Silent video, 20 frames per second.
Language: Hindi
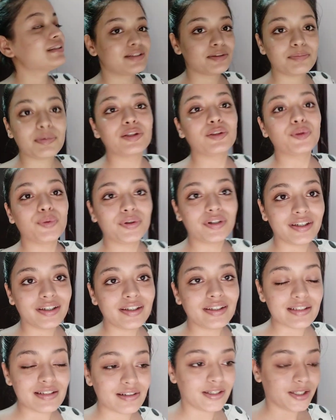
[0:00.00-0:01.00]
एसी बंद हो गई
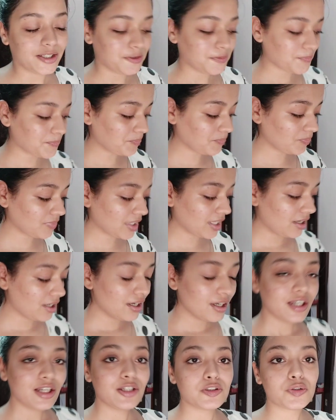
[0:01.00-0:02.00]
है इसलिए
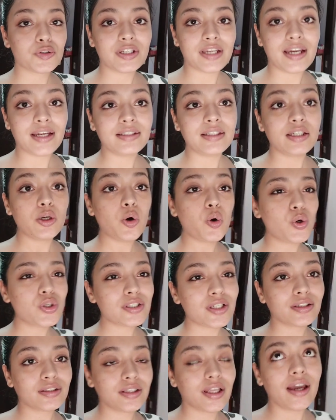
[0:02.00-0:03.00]
सो so, यही थी हो
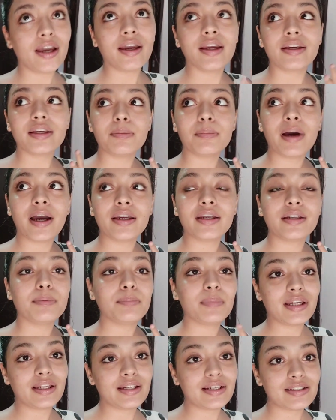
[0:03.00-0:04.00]
सकता है कि भाई
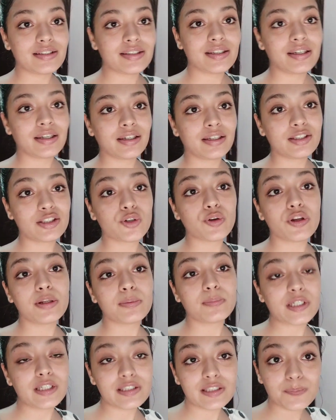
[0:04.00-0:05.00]
मेरे से किसी को
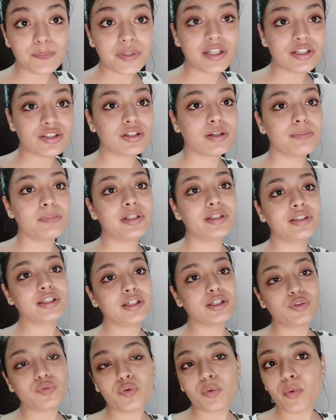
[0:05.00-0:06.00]
इंस्पिरेशन
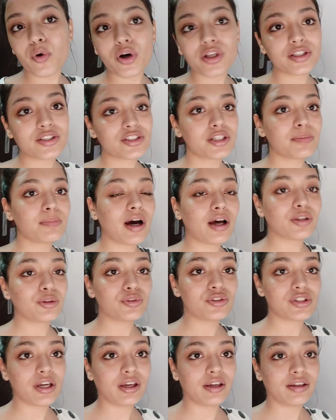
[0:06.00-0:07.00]
मिलती है तो वो बहुत अच्छी बात
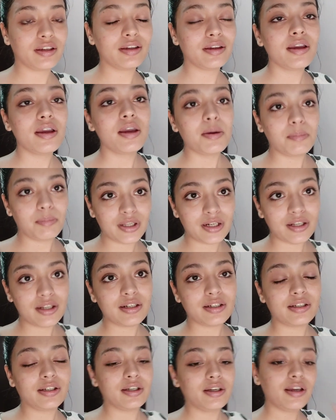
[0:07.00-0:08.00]
हो जाएगी
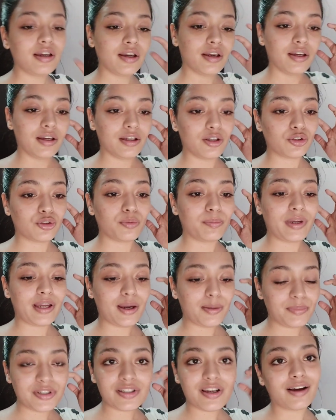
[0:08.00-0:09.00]
मेरे लिए तो
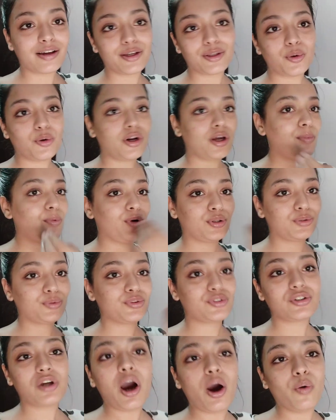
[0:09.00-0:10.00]
मैं अभी जाके थोड़ा बहुत
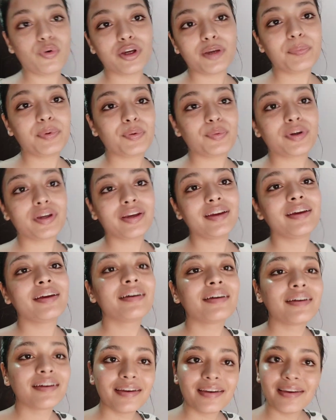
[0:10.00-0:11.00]
कुछ खाऊंगी पीऊंगी
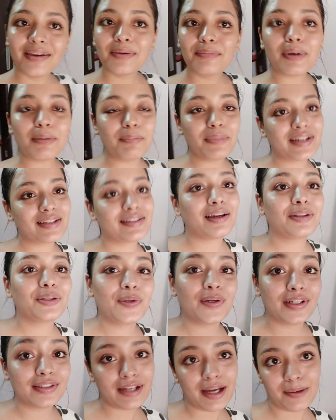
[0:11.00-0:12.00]
मम्मी के
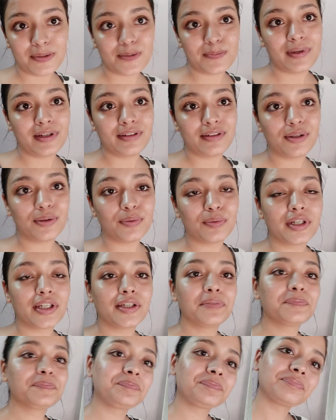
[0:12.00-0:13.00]
साथ थोड़ा टाइम स्पेंड
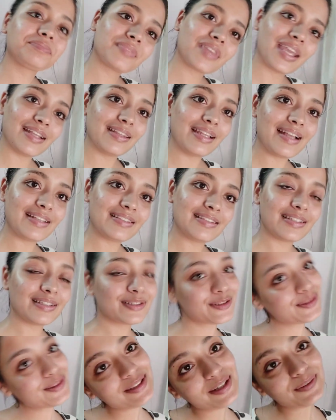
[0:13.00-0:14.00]
करूंगी एंड दैट
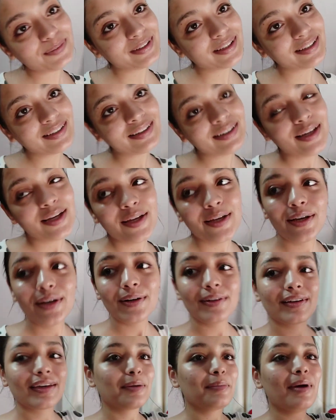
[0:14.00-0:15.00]
सेट हो जाऊंगी
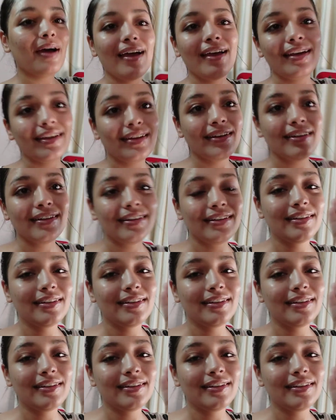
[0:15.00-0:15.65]
ओके बाय